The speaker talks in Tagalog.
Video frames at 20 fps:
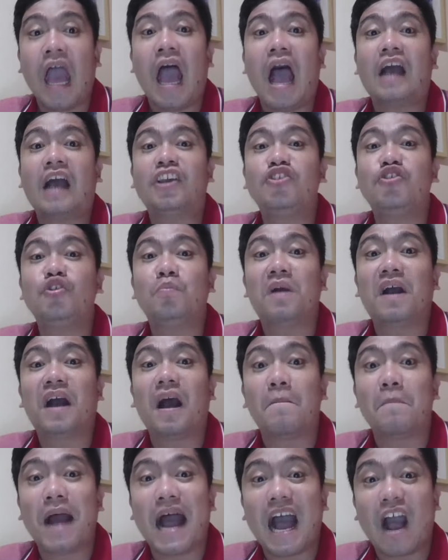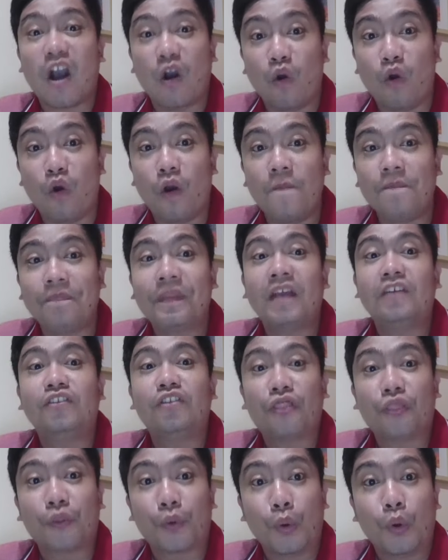ang inyong mga baho
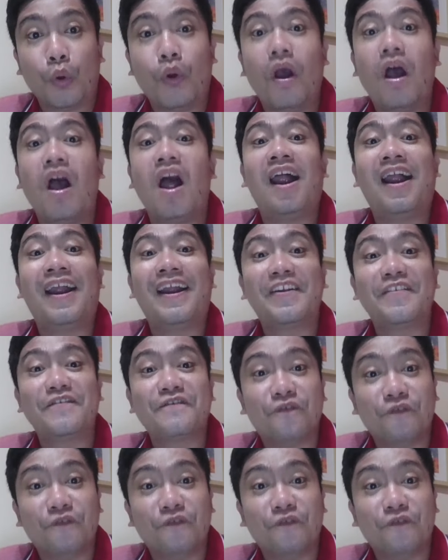through her